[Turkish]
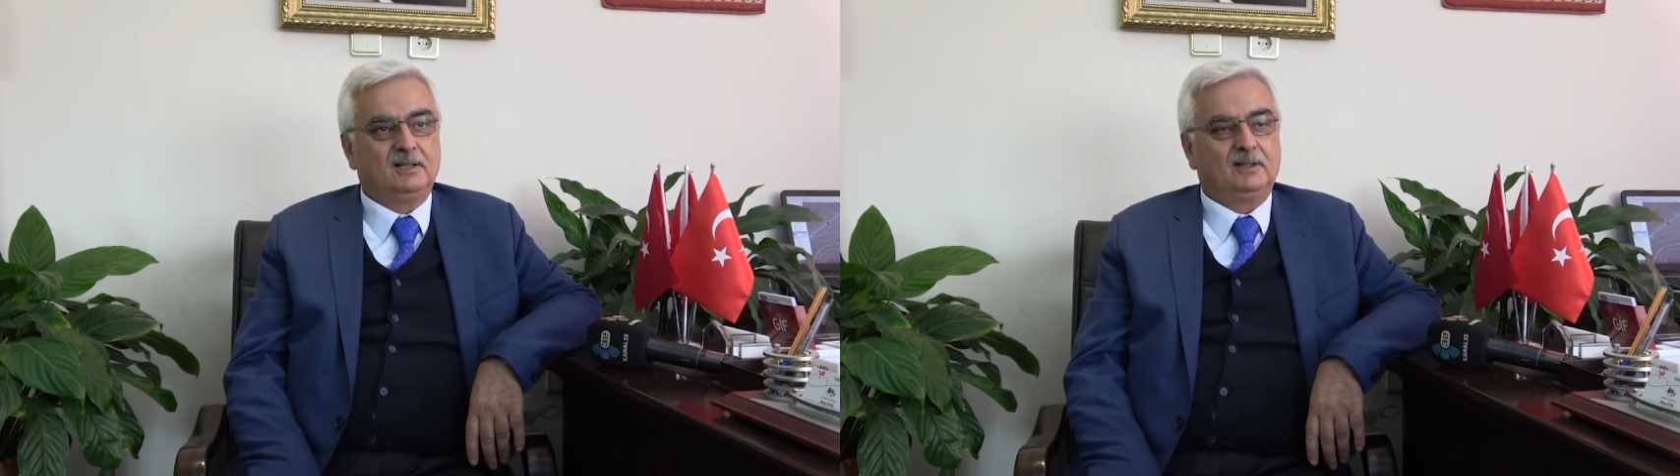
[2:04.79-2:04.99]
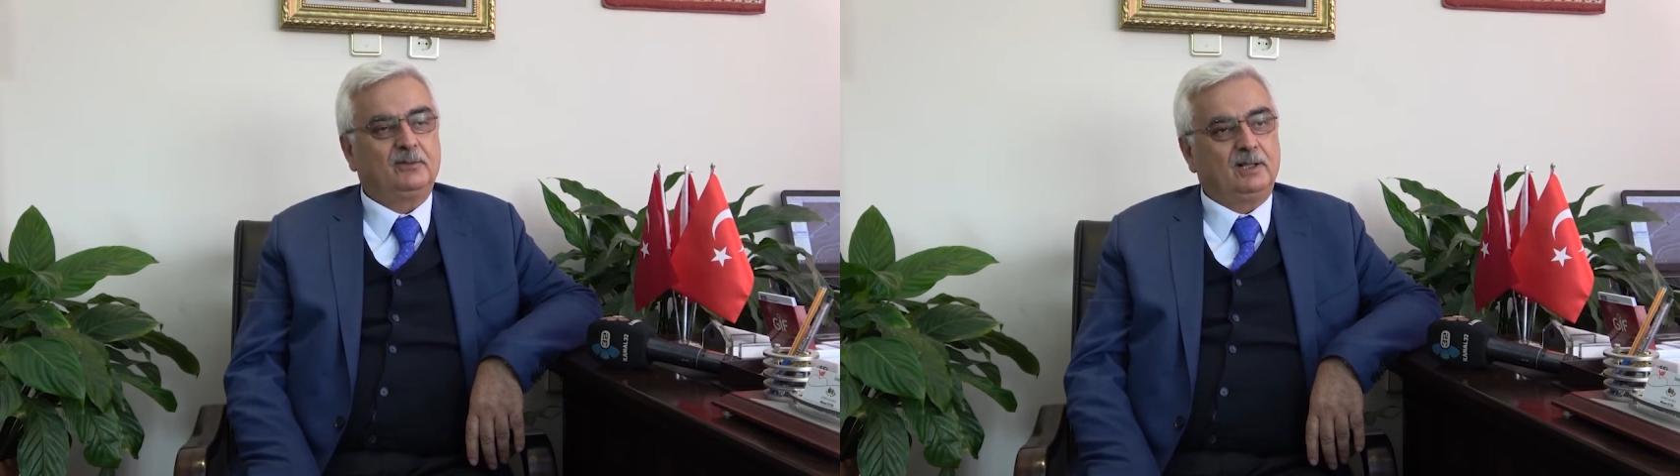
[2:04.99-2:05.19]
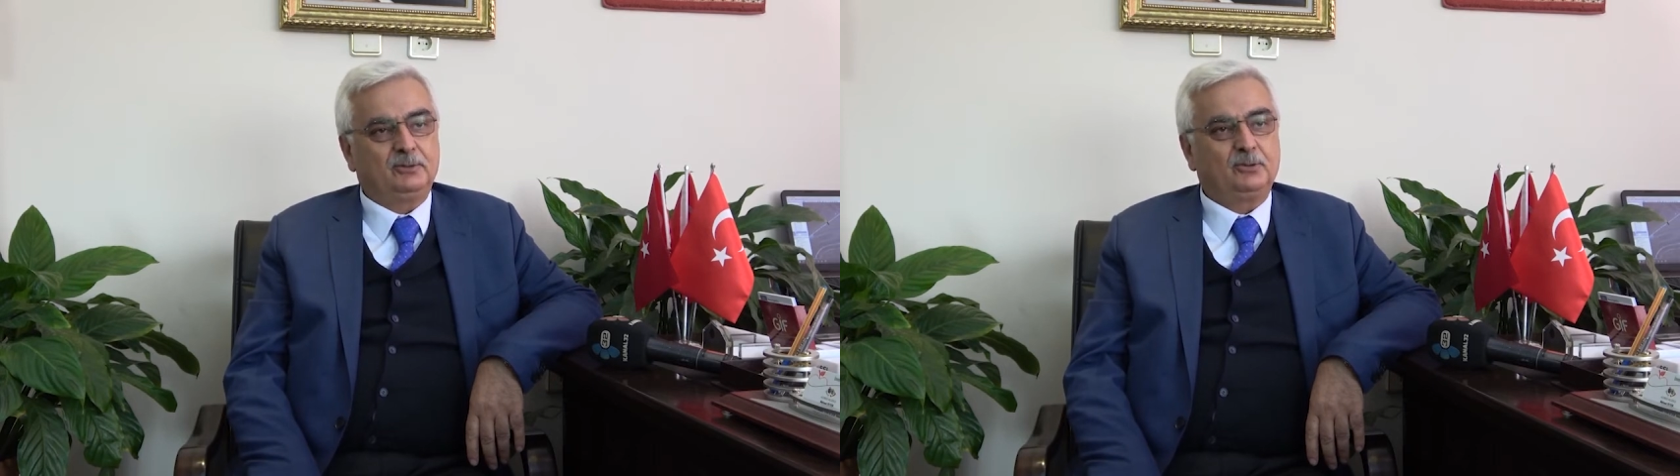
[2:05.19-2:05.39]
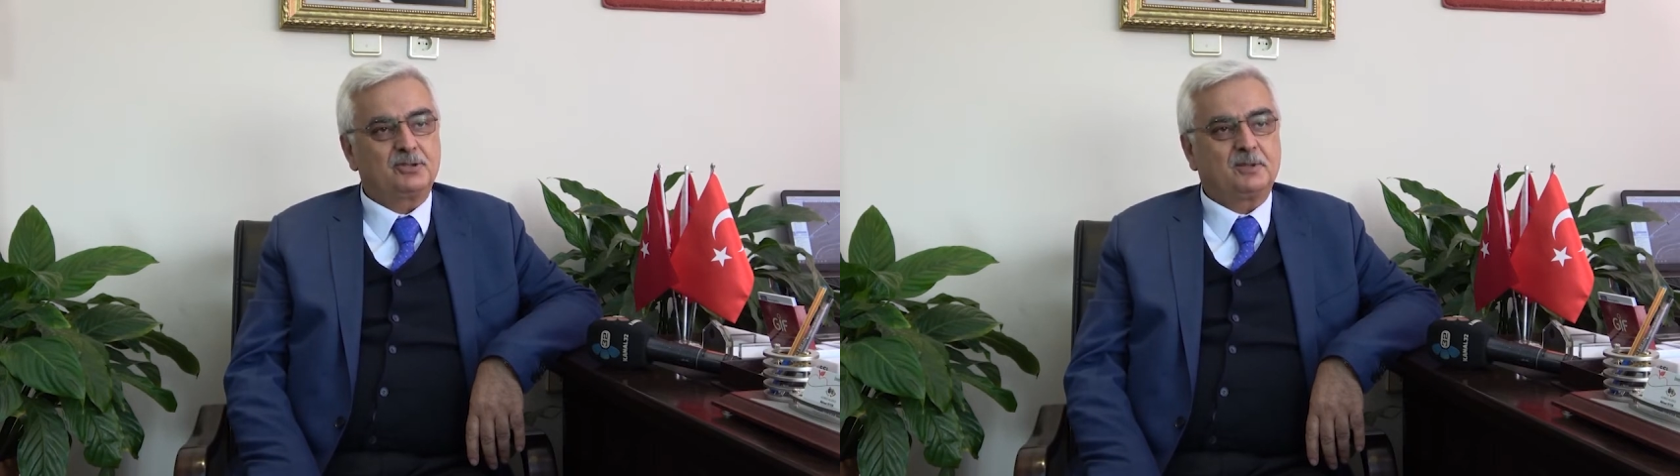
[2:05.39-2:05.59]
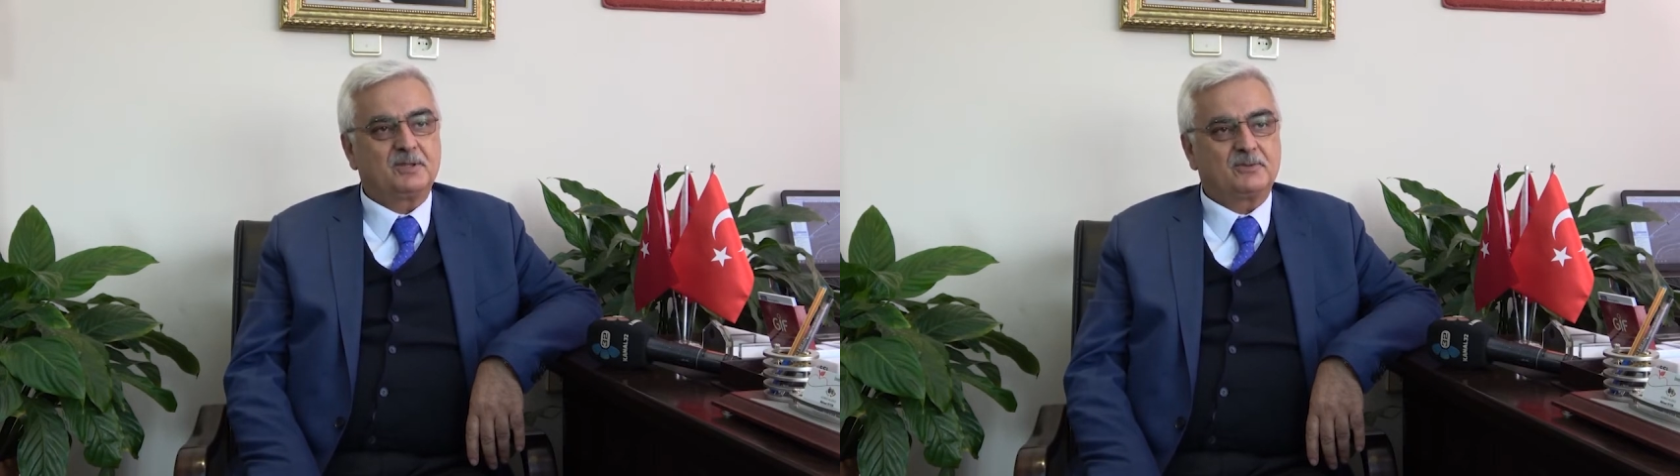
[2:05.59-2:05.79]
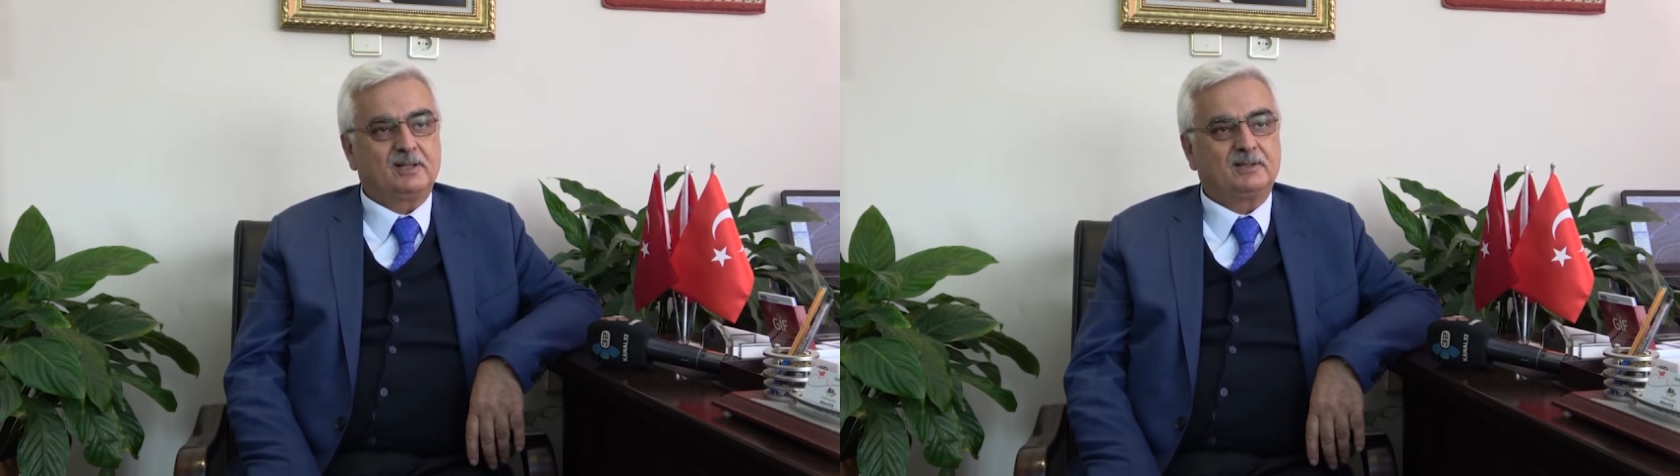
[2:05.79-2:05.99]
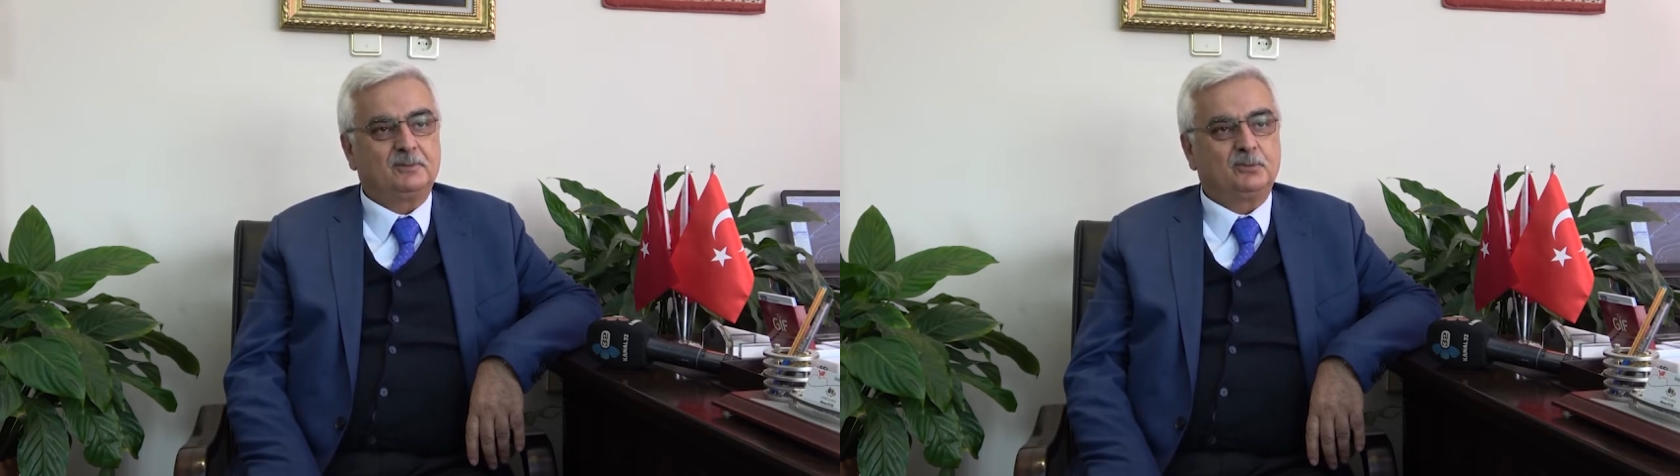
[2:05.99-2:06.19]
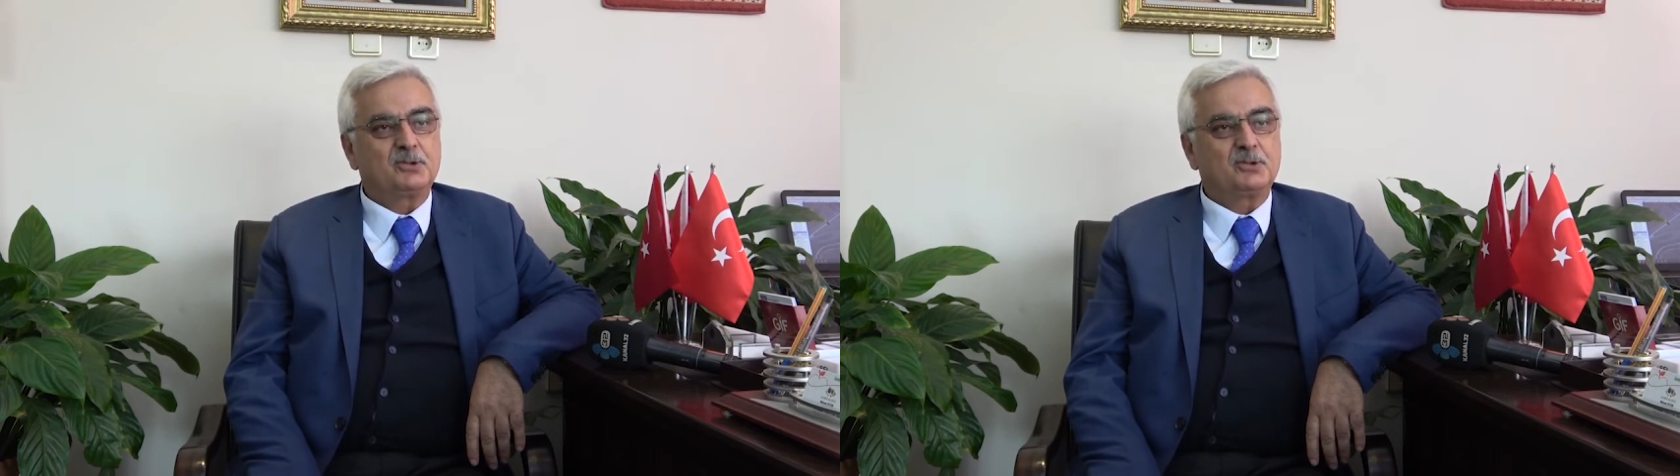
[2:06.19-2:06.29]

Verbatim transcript: E, Fatih hocamız var tabi